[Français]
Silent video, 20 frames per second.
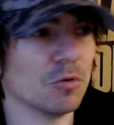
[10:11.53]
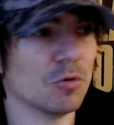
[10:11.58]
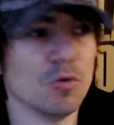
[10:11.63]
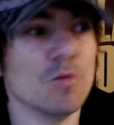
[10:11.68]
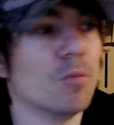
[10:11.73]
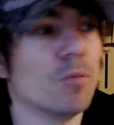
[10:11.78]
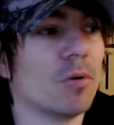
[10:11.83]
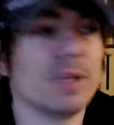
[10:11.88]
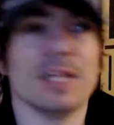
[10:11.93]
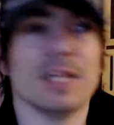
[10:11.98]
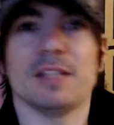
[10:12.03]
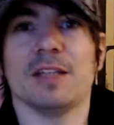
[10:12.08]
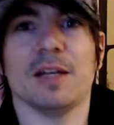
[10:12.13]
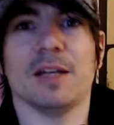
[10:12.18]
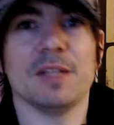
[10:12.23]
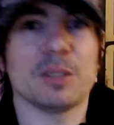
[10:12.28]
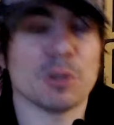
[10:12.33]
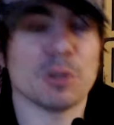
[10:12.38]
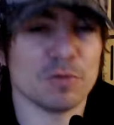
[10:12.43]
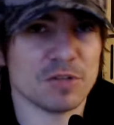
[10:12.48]
le bruit
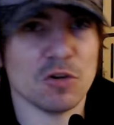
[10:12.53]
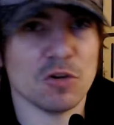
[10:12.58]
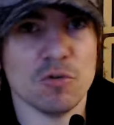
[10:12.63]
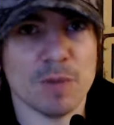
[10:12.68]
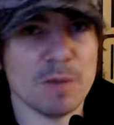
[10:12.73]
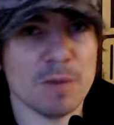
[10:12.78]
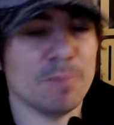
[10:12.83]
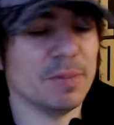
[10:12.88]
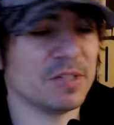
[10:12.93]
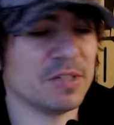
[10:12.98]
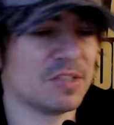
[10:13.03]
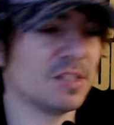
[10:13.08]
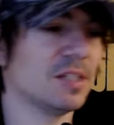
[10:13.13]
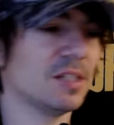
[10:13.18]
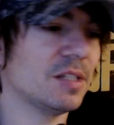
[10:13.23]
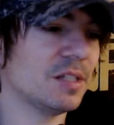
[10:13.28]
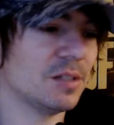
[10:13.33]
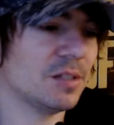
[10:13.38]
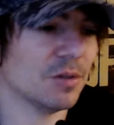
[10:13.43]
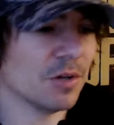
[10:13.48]
d'internet quand vous allumez le
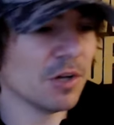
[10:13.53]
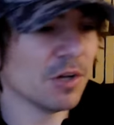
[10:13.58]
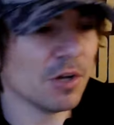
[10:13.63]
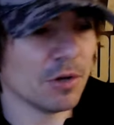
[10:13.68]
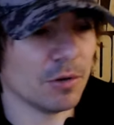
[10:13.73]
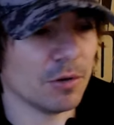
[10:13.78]
PC, euh,